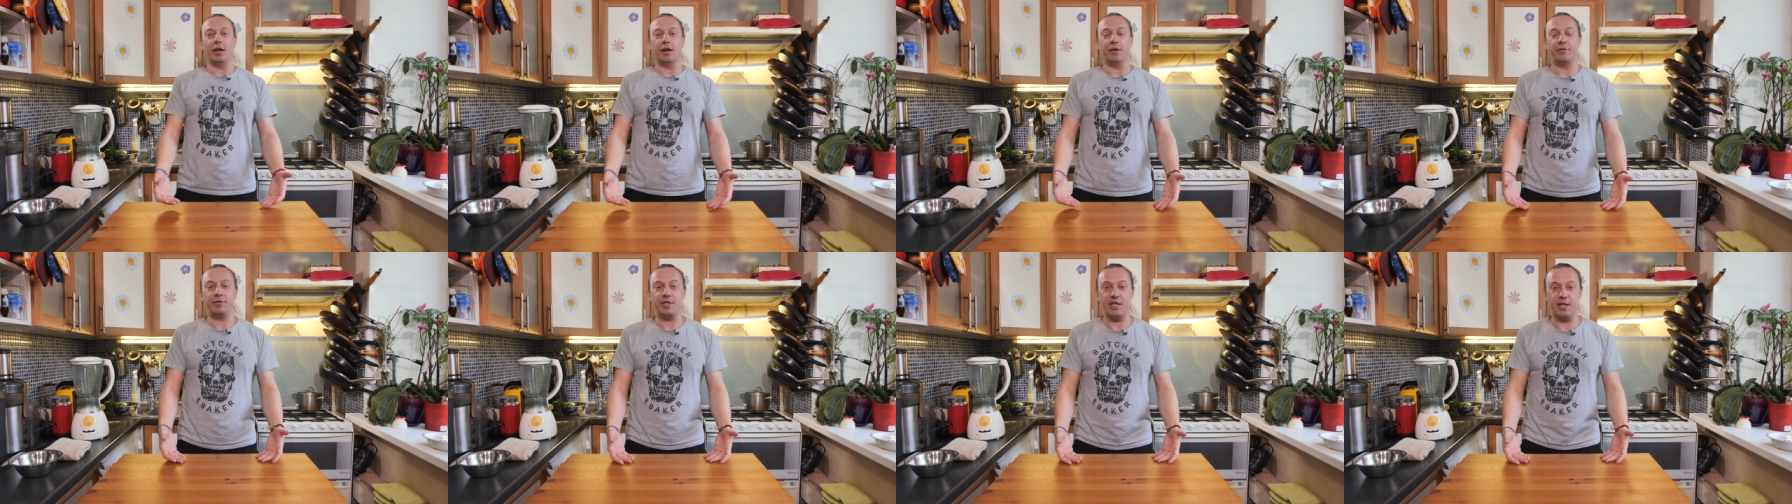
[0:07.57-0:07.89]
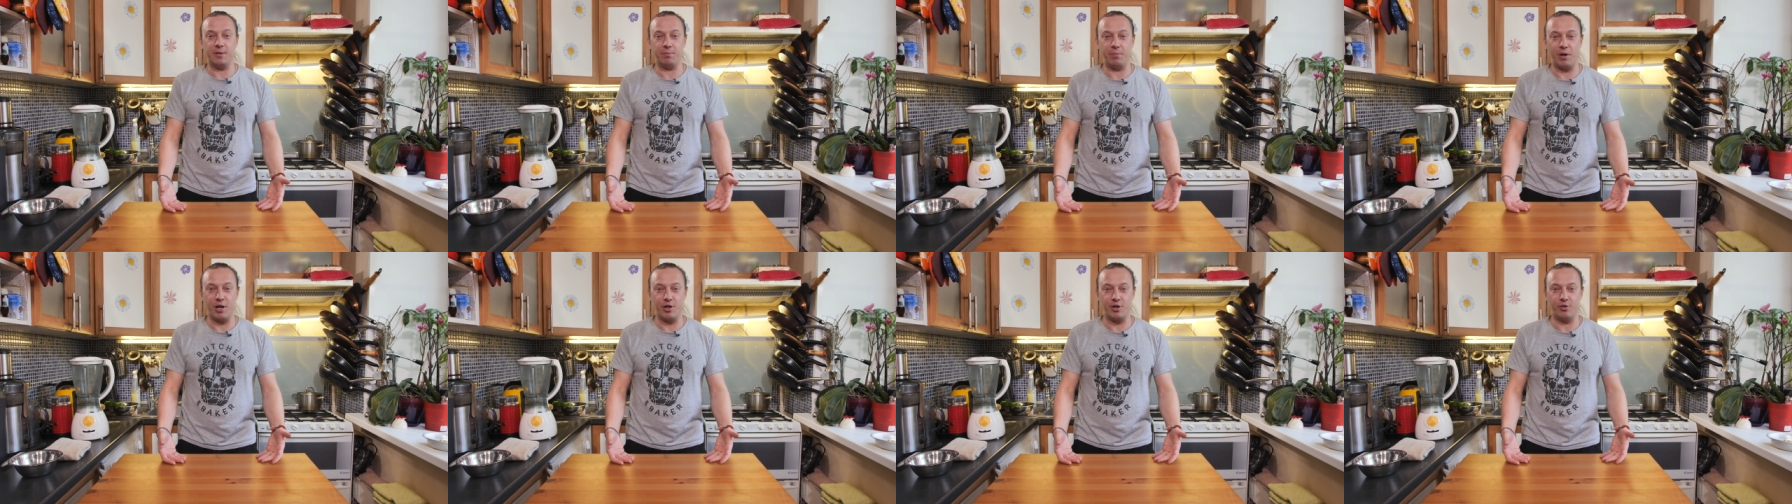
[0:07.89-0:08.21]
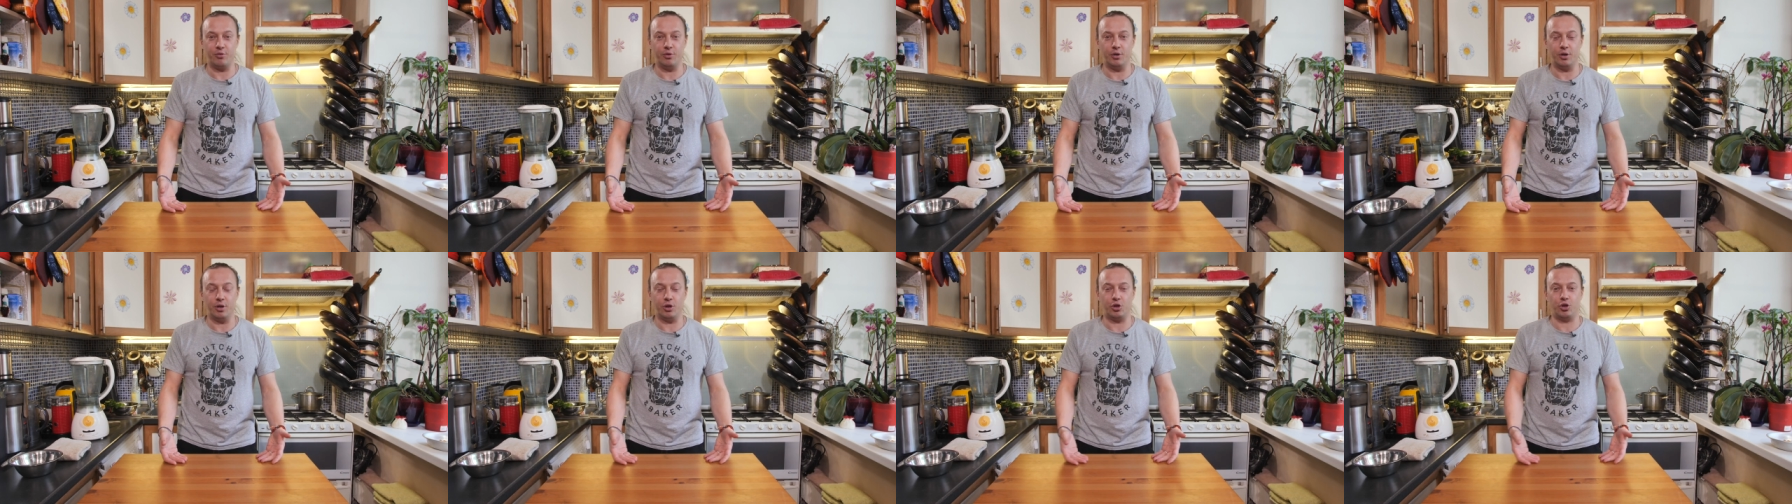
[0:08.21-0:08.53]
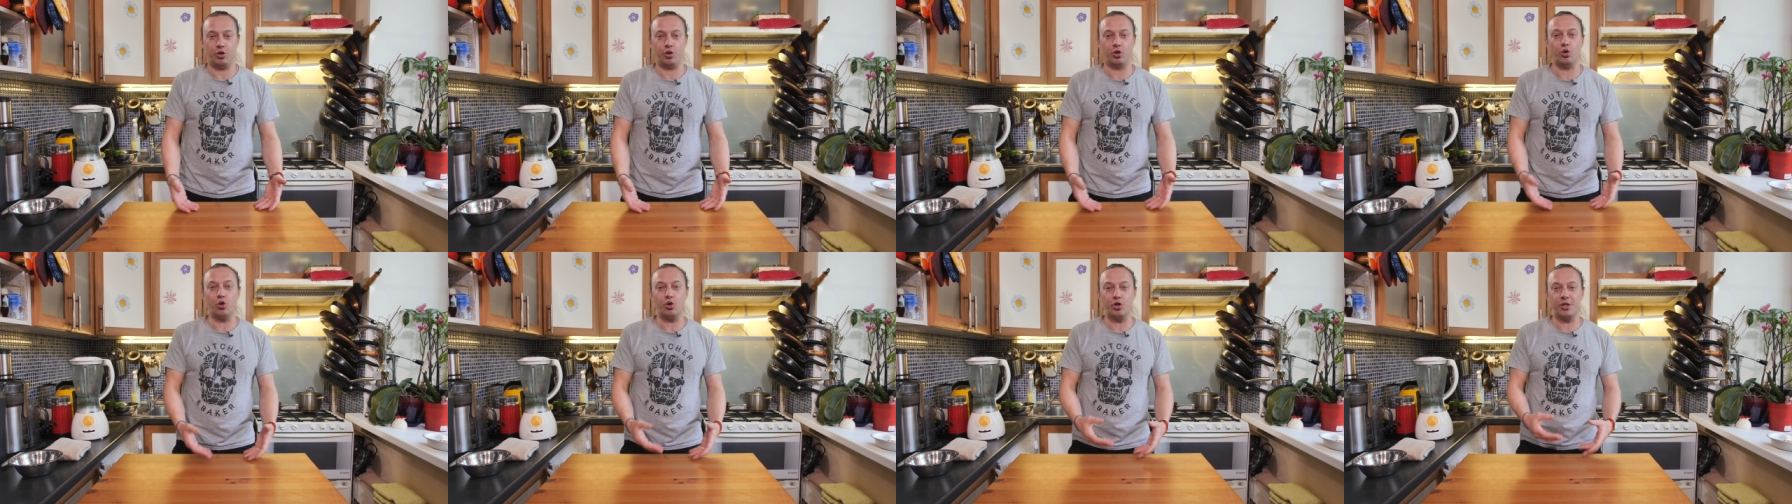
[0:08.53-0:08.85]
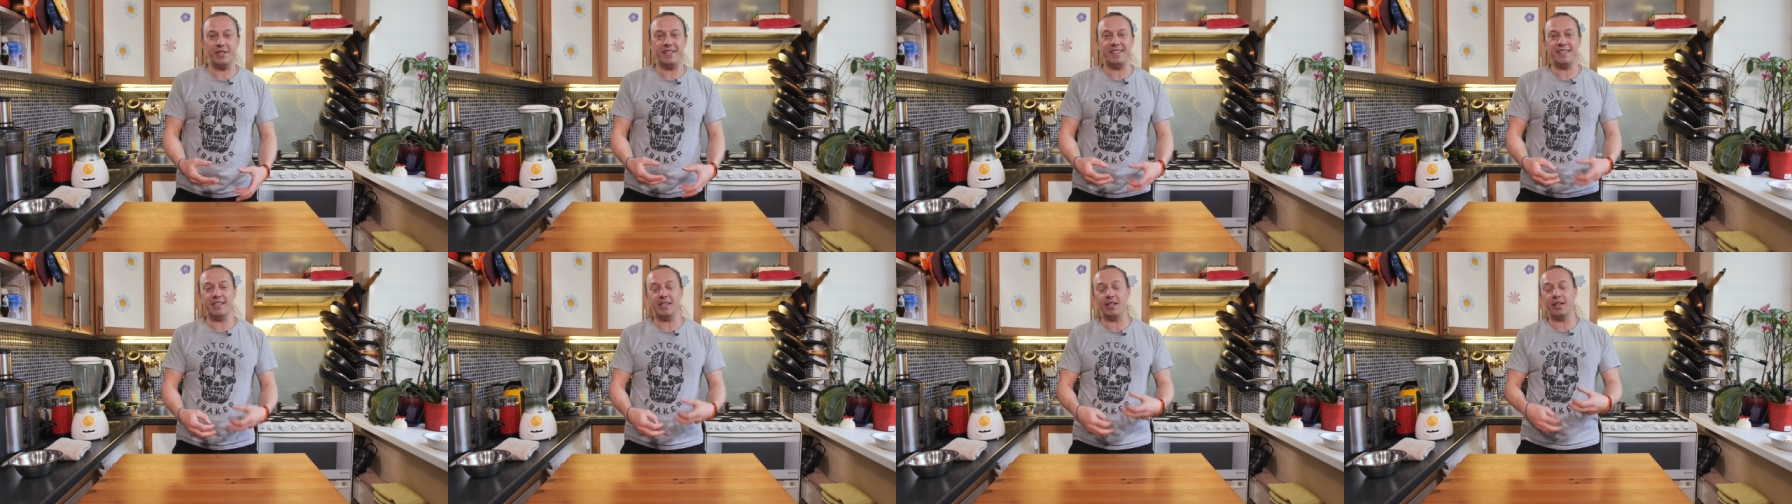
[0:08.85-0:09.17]
все спрашивают, что
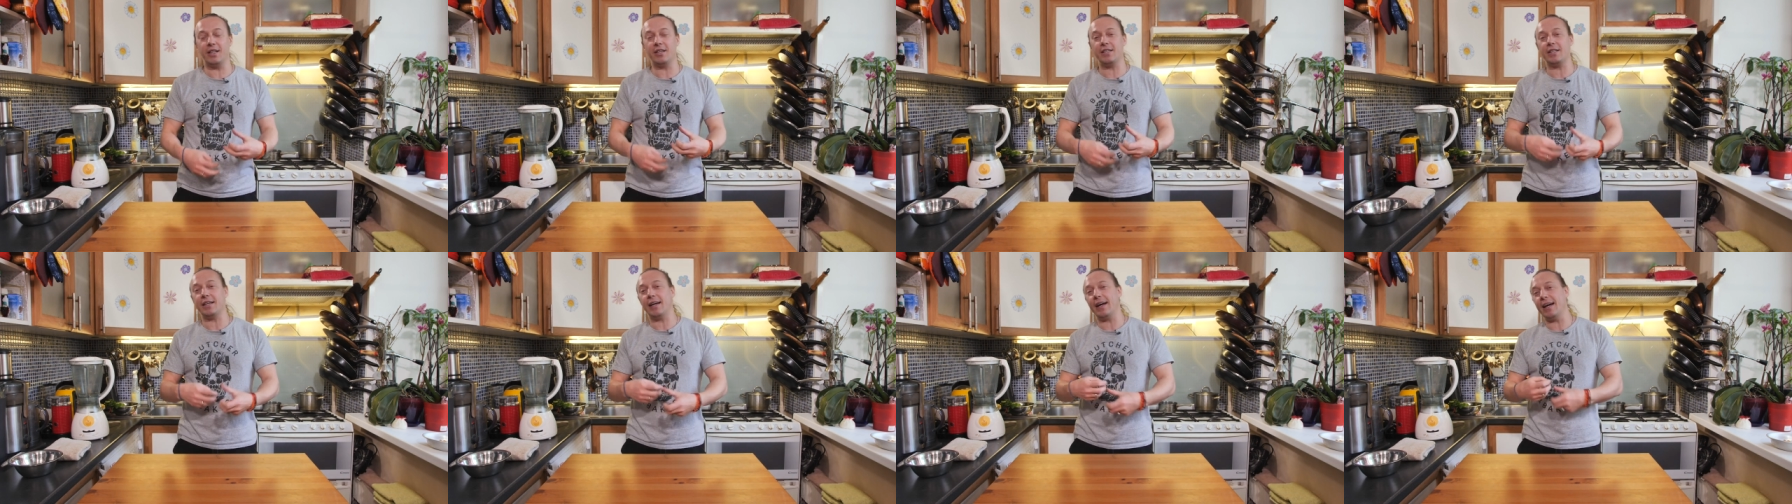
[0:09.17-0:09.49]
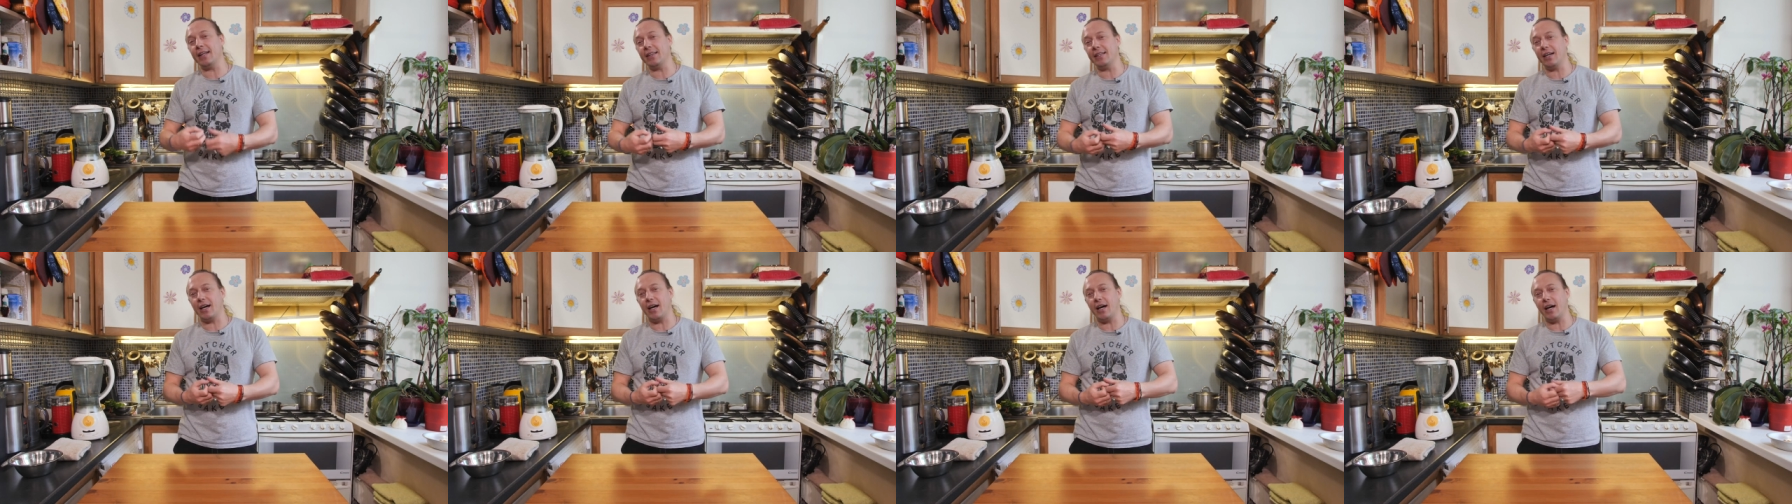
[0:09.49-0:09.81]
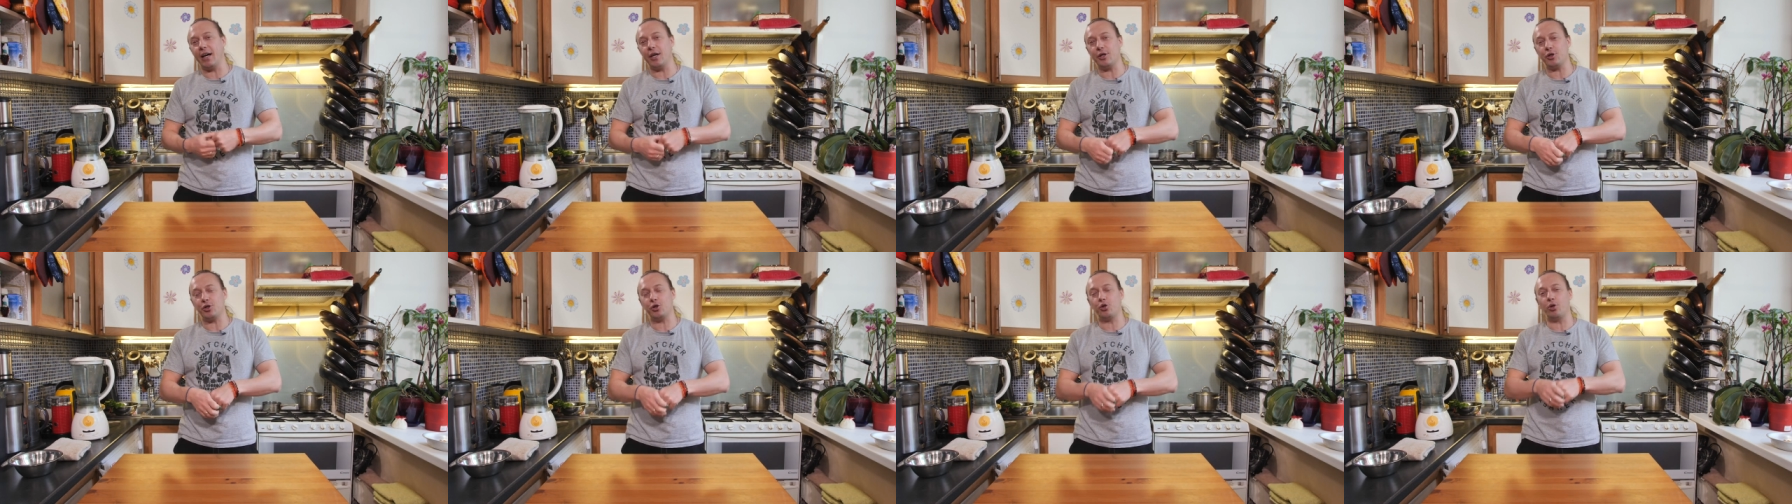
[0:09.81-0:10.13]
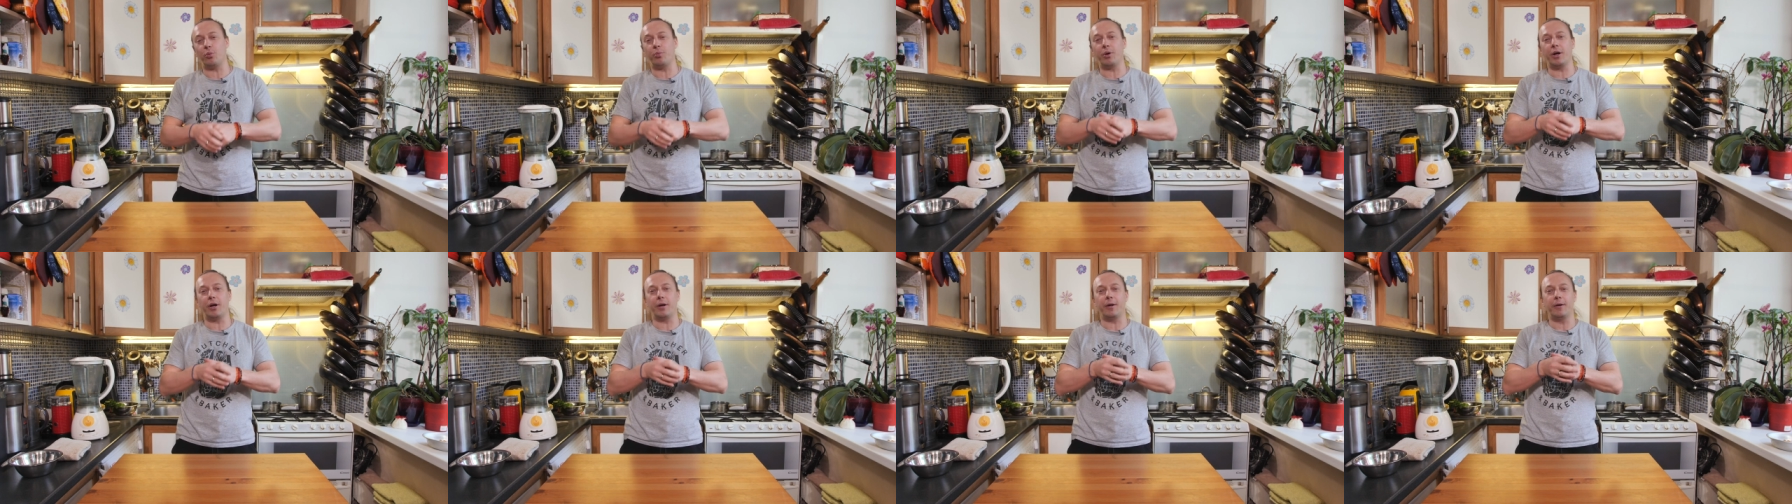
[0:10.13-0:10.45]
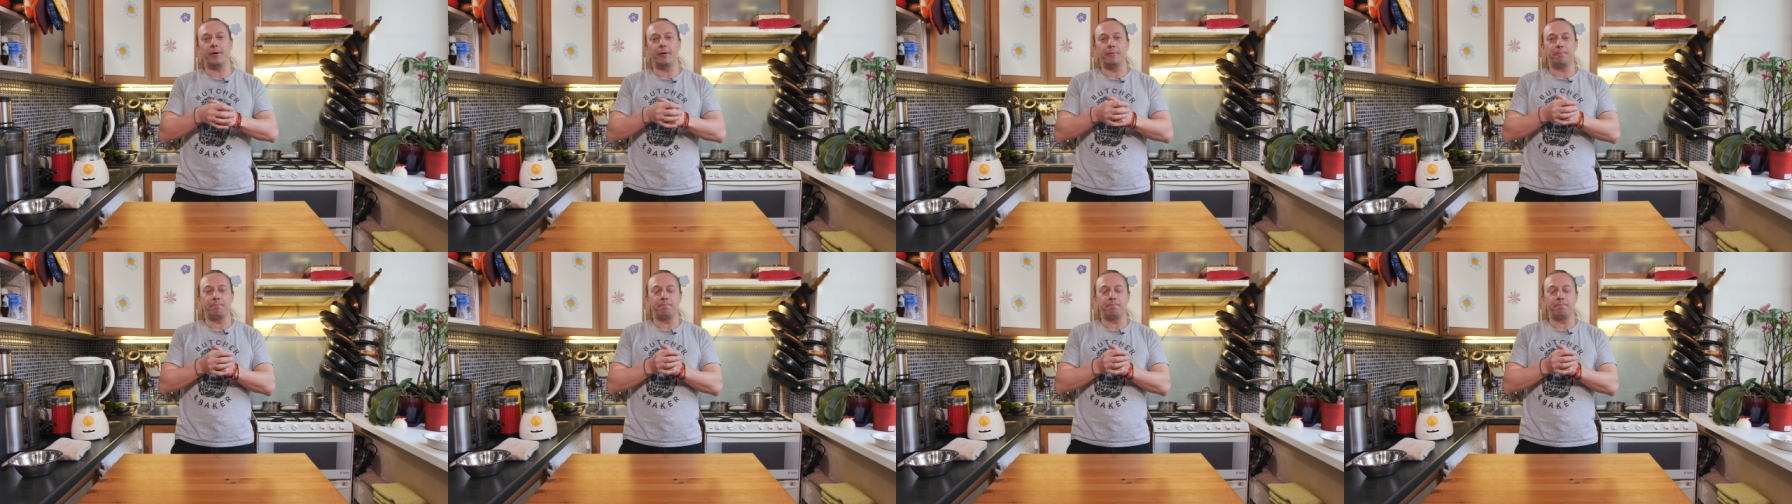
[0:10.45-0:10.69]
же сделать эдакое, чтобы